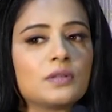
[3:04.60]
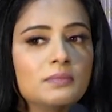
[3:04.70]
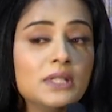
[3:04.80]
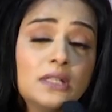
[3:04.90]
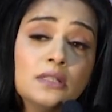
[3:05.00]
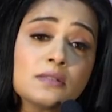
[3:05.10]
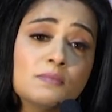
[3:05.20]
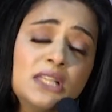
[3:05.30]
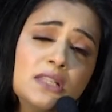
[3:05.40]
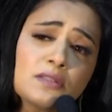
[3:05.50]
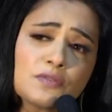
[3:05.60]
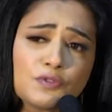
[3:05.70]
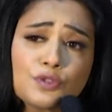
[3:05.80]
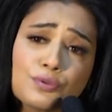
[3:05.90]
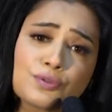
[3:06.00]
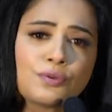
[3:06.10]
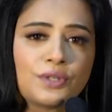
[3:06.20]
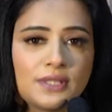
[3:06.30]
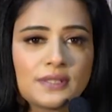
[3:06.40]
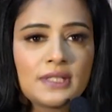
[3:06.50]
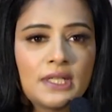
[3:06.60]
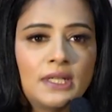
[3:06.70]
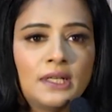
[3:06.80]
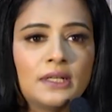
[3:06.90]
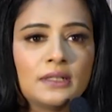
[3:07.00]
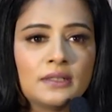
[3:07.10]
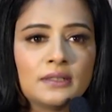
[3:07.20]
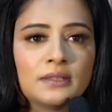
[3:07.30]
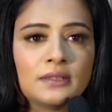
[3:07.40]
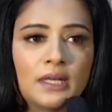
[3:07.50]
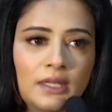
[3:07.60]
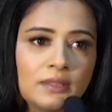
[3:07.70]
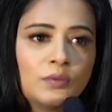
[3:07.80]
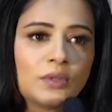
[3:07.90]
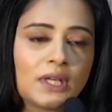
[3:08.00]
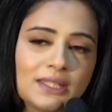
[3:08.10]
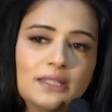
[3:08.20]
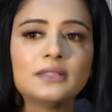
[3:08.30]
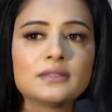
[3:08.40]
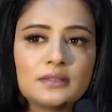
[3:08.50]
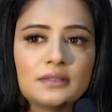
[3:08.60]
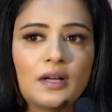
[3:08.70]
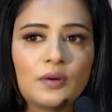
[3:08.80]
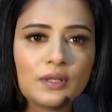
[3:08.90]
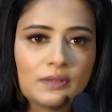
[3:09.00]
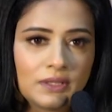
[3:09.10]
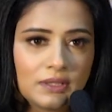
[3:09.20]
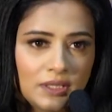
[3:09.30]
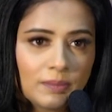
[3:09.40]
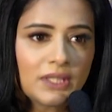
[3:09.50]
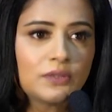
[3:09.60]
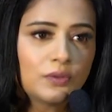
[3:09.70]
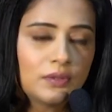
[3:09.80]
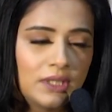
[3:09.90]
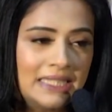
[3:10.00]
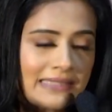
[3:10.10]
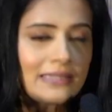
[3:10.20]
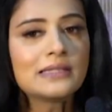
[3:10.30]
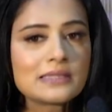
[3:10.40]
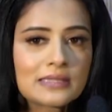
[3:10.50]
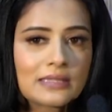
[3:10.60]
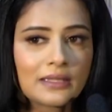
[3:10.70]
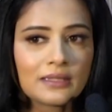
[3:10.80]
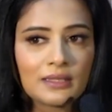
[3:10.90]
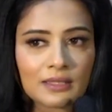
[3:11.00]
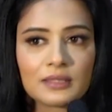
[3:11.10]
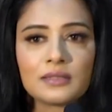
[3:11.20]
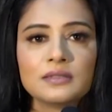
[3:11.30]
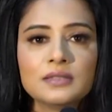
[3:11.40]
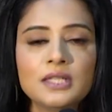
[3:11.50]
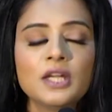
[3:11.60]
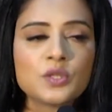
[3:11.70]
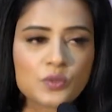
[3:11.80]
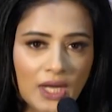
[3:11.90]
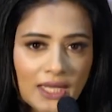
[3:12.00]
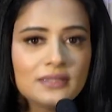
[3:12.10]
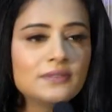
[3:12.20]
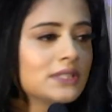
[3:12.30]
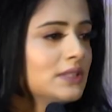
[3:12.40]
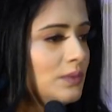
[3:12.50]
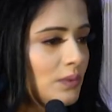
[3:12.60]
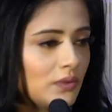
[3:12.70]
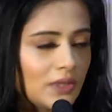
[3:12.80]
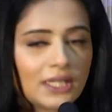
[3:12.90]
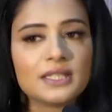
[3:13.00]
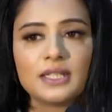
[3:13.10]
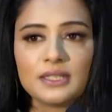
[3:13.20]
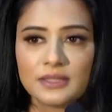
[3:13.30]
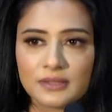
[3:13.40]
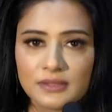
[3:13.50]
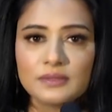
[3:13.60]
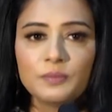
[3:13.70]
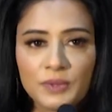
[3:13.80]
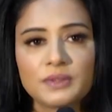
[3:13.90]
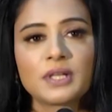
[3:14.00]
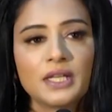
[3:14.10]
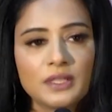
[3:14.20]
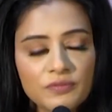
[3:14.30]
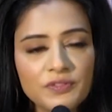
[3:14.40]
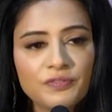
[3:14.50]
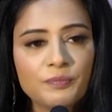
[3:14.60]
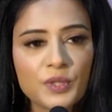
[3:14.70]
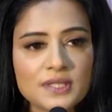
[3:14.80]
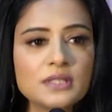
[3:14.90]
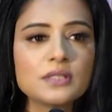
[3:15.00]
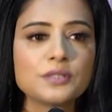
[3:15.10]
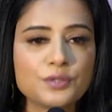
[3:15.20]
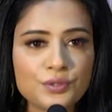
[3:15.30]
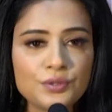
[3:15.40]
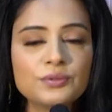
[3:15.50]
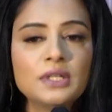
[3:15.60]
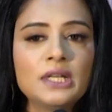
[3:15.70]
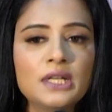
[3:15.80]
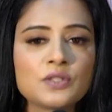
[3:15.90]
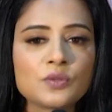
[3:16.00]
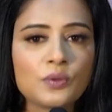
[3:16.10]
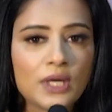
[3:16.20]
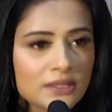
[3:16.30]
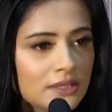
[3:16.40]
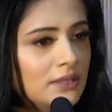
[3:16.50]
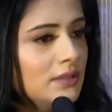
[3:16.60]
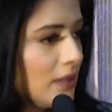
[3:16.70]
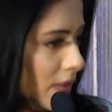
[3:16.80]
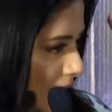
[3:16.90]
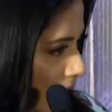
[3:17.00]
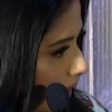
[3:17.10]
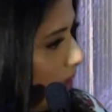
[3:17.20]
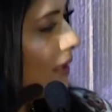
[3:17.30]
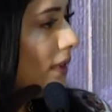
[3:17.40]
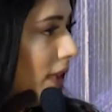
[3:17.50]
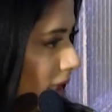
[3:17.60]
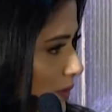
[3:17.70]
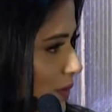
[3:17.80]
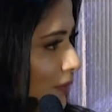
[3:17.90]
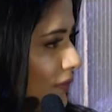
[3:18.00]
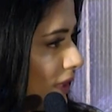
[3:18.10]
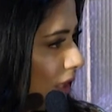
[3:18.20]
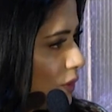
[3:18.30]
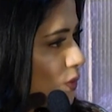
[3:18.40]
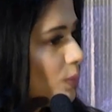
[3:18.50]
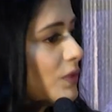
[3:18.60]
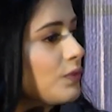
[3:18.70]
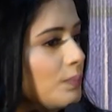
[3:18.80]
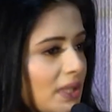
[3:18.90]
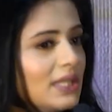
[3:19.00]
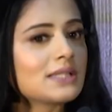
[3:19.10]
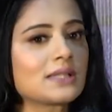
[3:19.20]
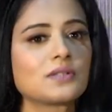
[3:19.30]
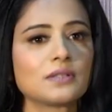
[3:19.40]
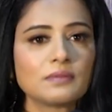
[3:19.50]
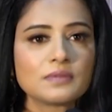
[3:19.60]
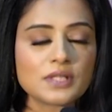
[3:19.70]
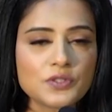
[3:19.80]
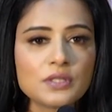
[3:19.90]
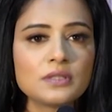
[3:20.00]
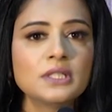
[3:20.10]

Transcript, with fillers: ஆன் அ மில்லியன் மில்லியன்ஸ் ஆஃப் ட்ரூ ஸ்டோரிஸ் அது ஒரு கதை எடுத்து அவங்க வந்து இந்த மாதிரி ஒரு இன்சிடென்ட்ஸ் நிறைய நடக்கிறது ஸோ அது வந்து இவங்க ஒரு கதையாக எடுத்து வி ட்ரைங் டிஃப் ப்ரெசென்டட் இட் டு யூ ஸோ அதுக்கு அந்த ஐடியாவுக்கு ஹேட்ஸ் ஆஃப் அண்ட் தேங்க்யூ ஸோ மச் ஃபார் பிரிங்கிங் சச் அ சச்